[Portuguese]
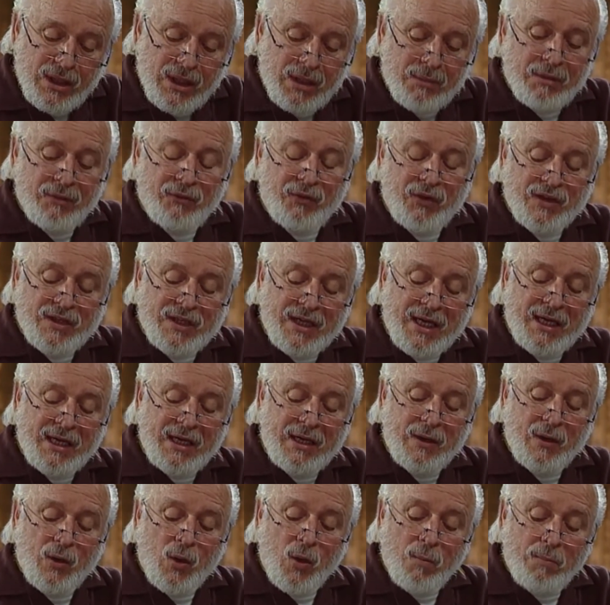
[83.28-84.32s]
e me
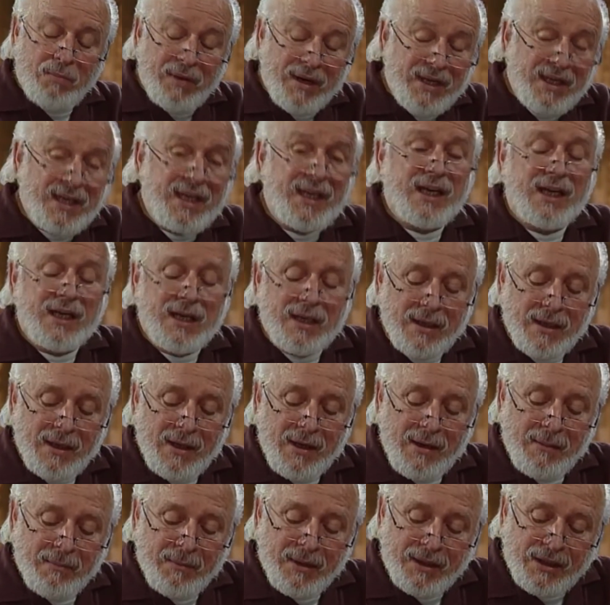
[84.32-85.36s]
fizerem companhia,
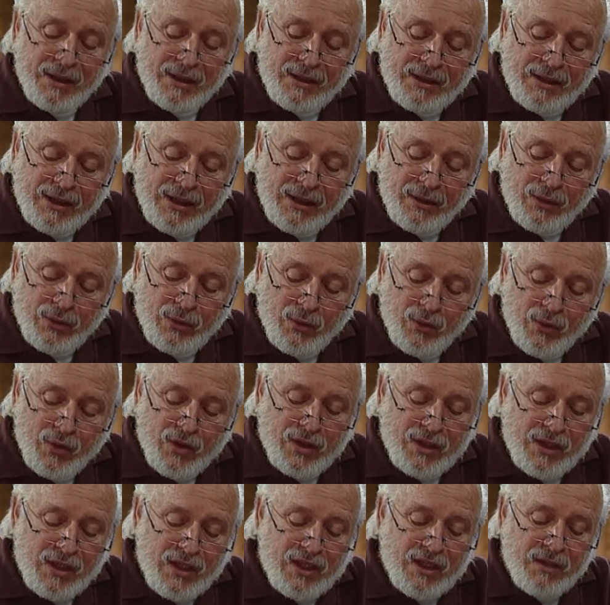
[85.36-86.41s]
meditando
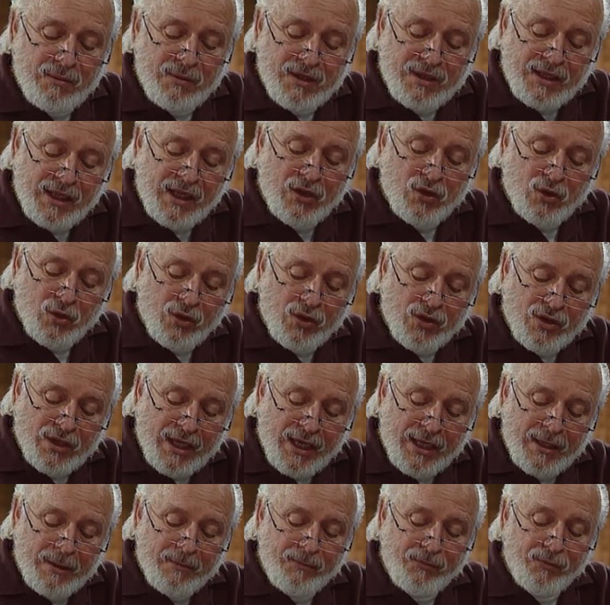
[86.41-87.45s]
os quinze mistérios do
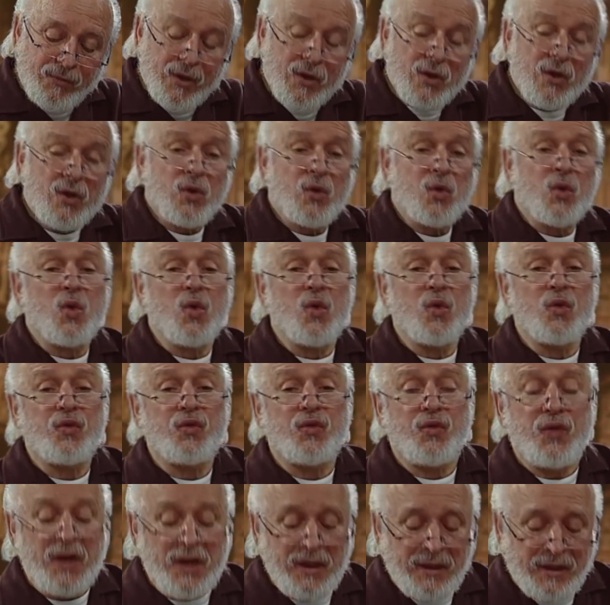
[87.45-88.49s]
Rosário, com o
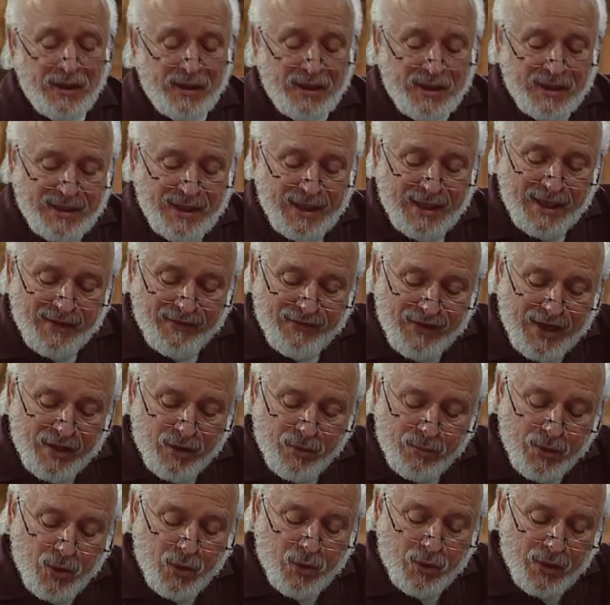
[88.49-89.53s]
fim de desagravar
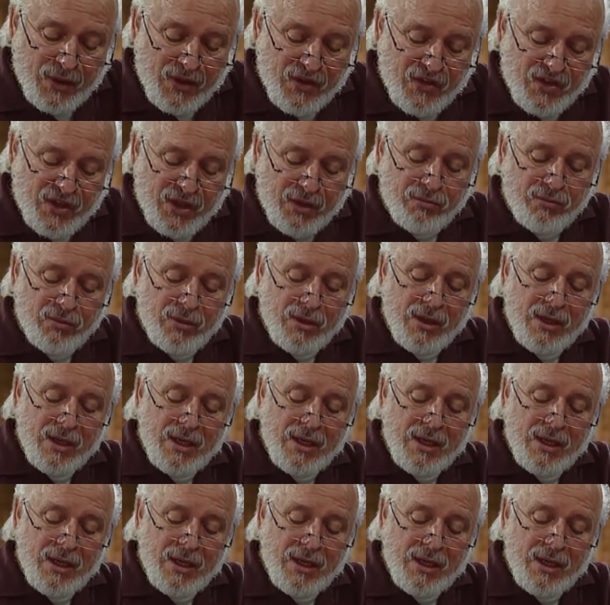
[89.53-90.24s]
o meu coração,